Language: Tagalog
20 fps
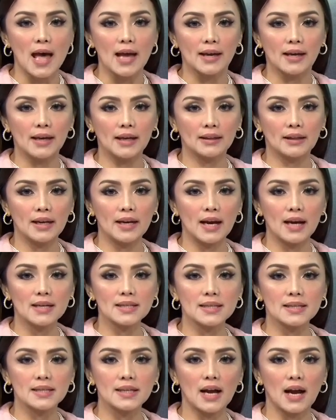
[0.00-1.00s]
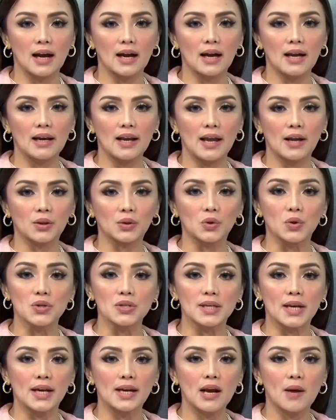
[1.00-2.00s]
Itinaas ng alerto
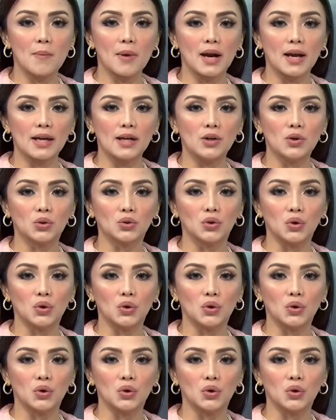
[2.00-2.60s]
sa ilang mga ilog